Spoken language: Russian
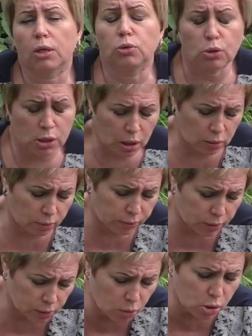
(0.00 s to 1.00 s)
Одну
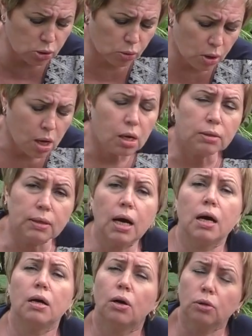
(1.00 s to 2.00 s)
столовую ложку
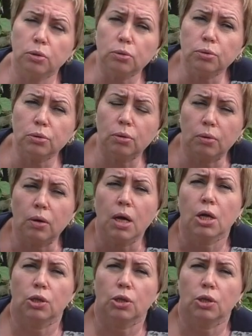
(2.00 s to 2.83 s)
на лунку.